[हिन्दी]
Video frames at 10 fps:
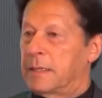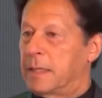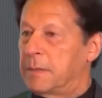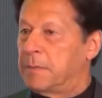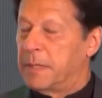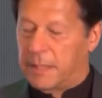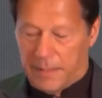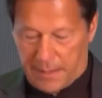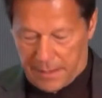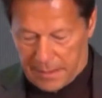जनाब
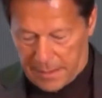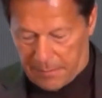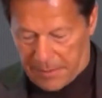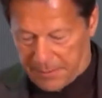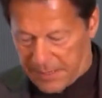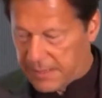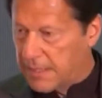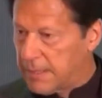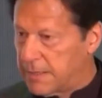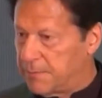अरबाब
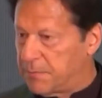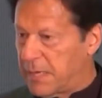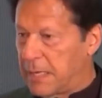शहजाद